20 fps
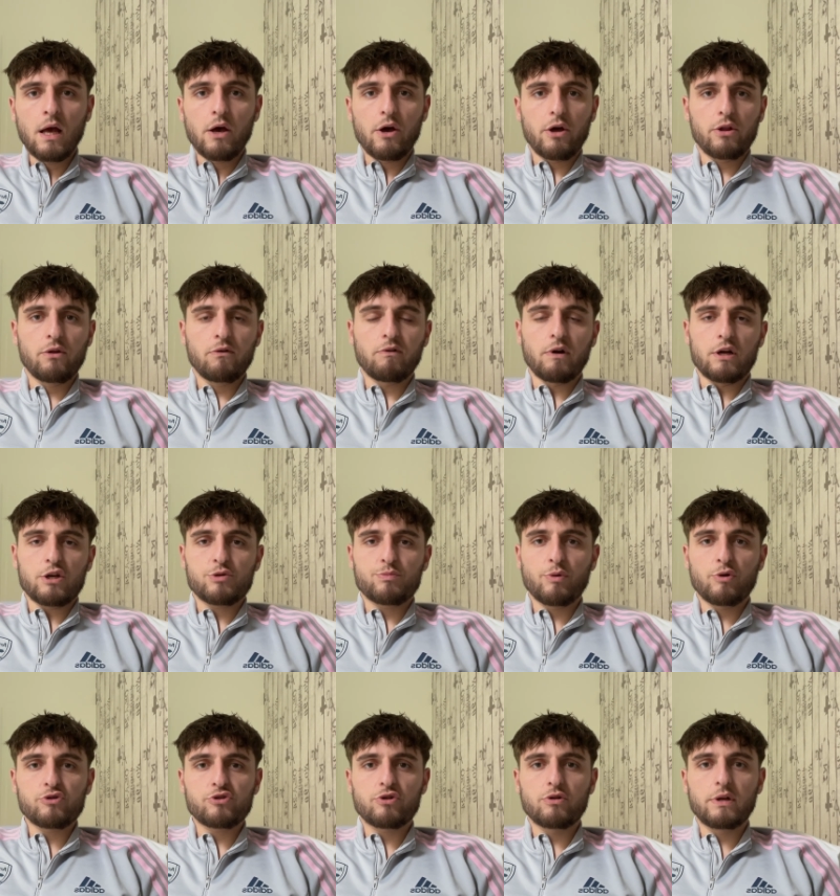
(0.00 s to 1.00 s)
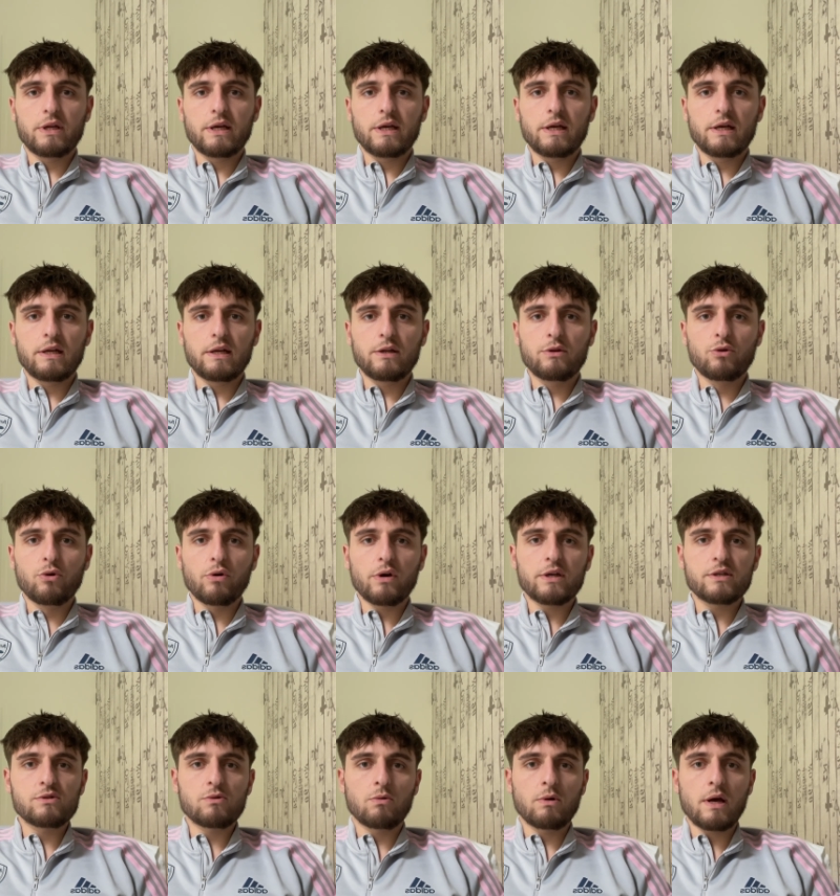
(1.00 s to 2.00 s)
donc voilà, je pense que les, les deux
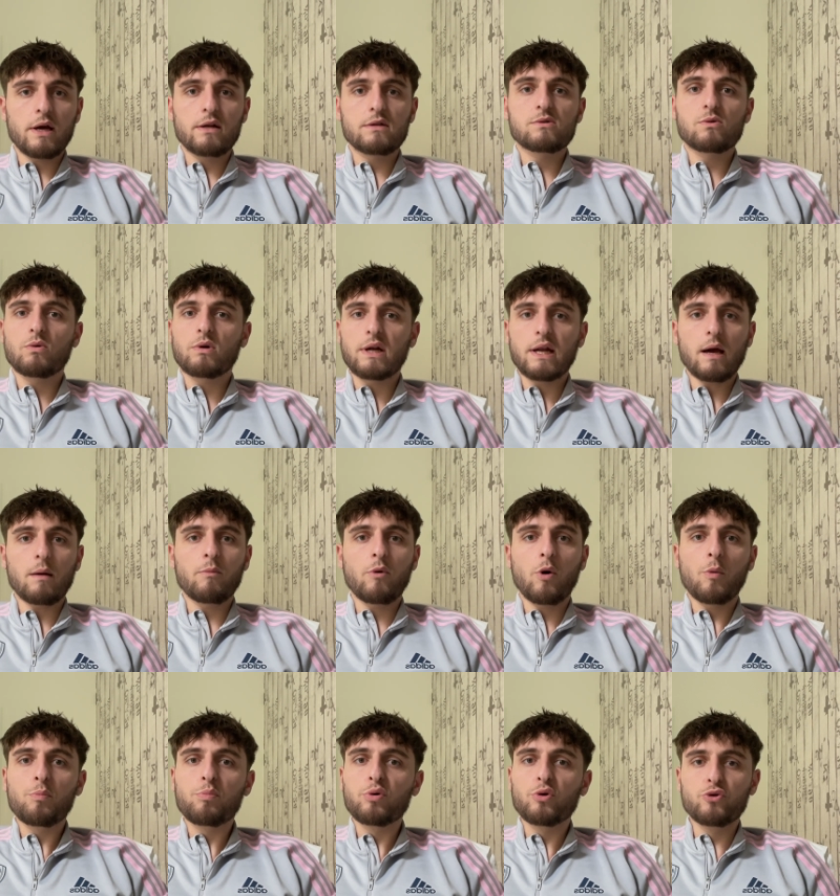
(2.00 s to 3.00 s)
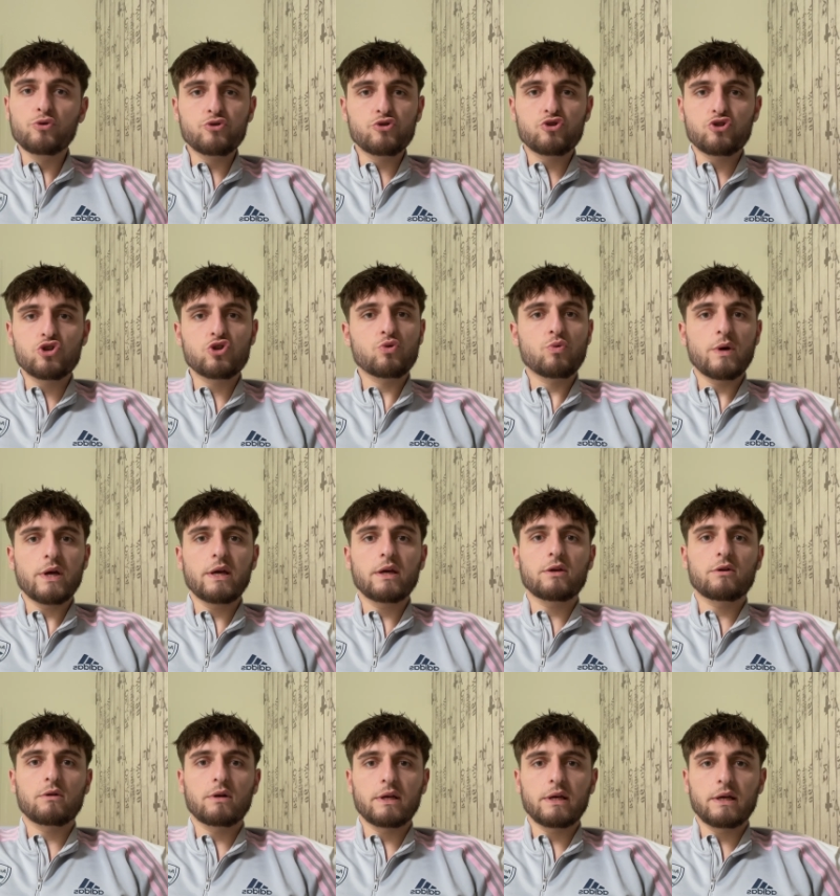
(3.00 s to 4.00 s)
raisons-là, elles ont clairement plus joué
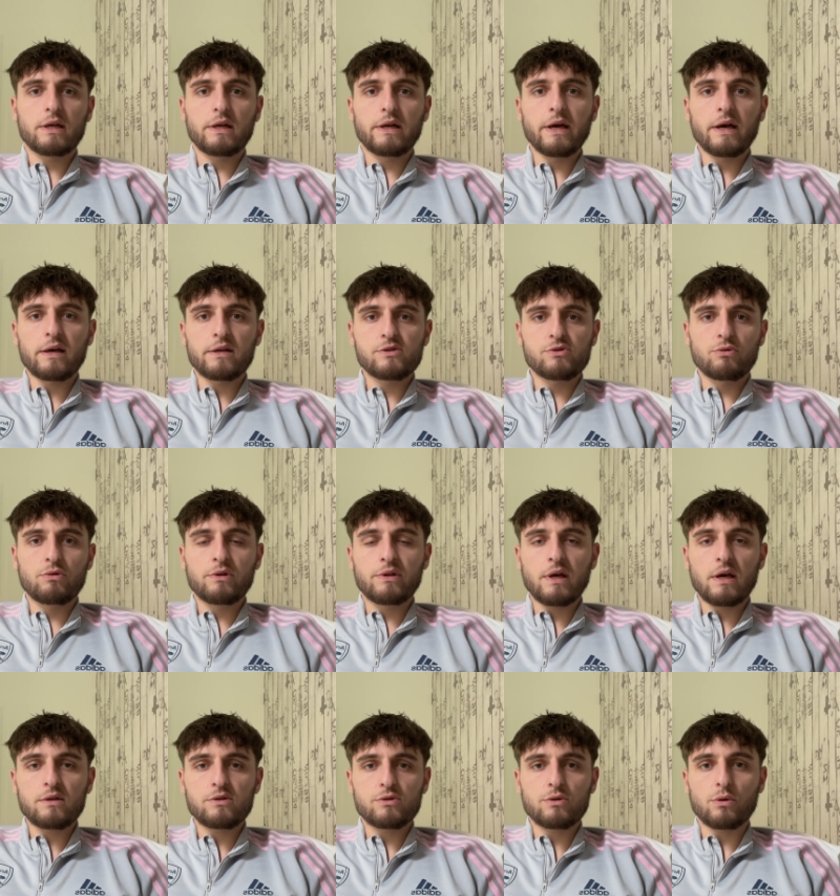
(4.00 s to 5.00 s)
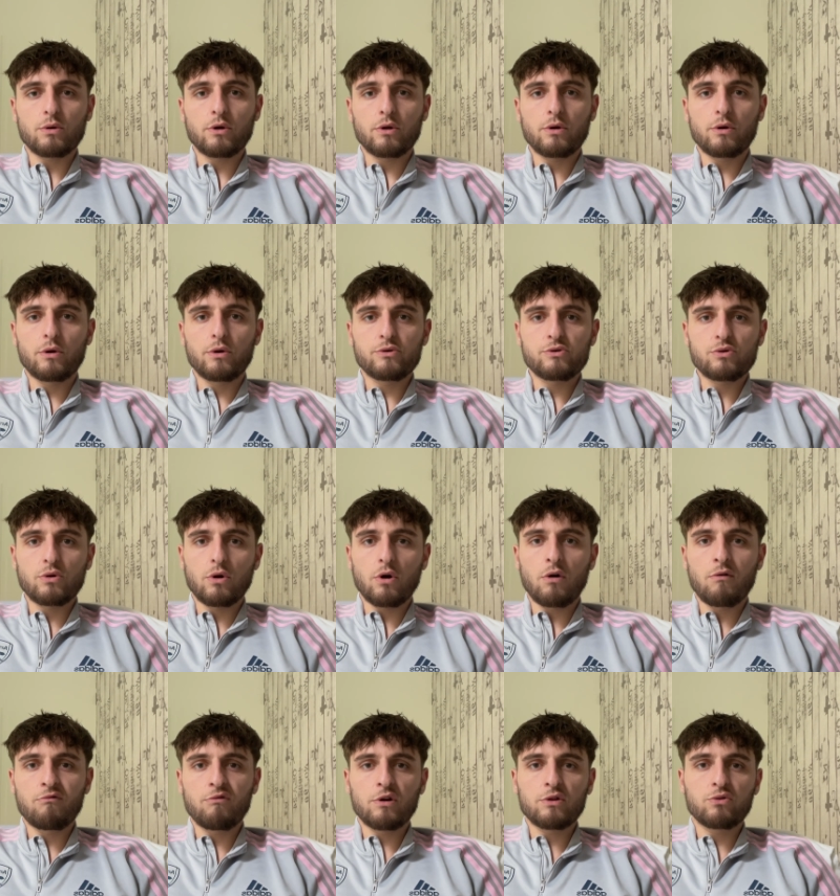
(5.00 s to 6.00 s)
que les, les résultats sur le, sur le
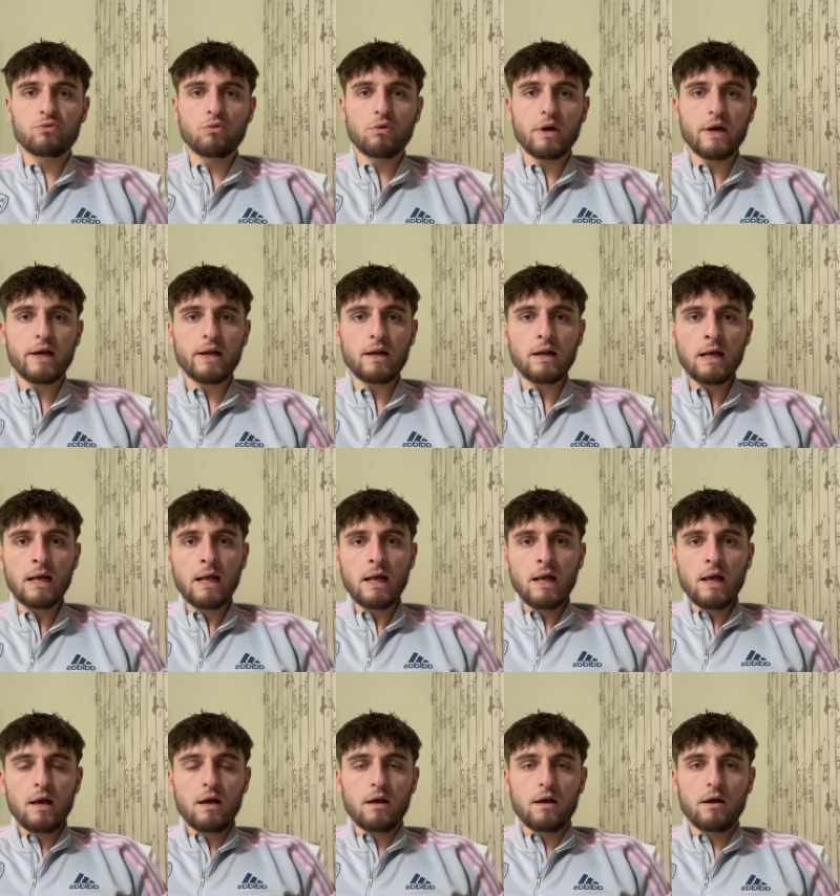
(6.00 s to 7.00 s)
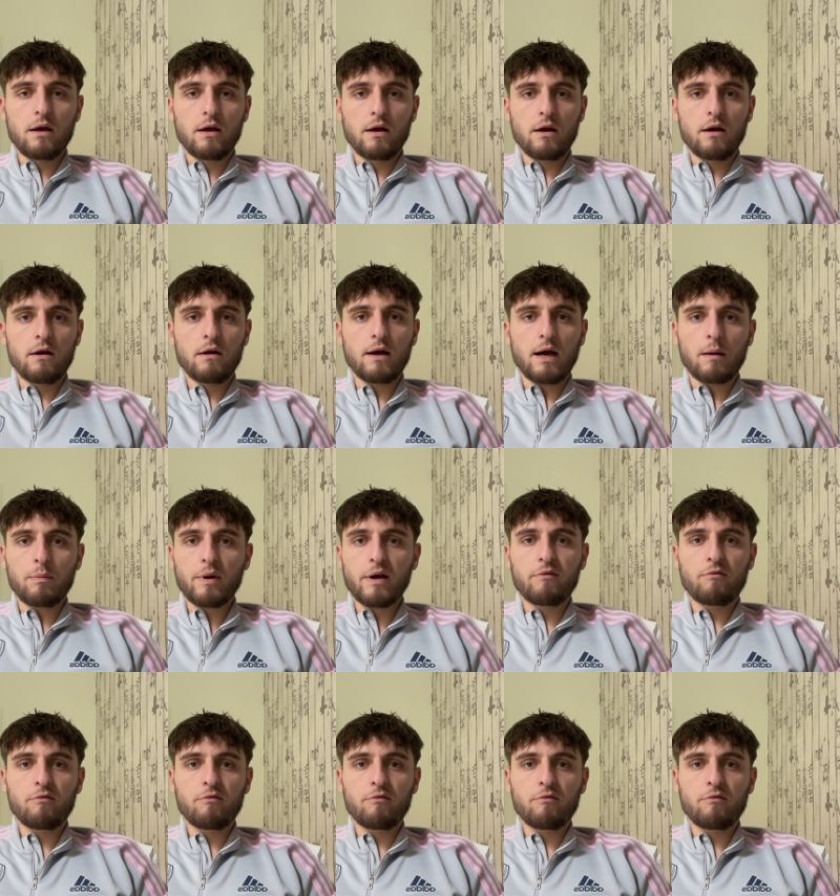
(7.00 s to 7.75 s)
renvoi de Tourelle. Euh, après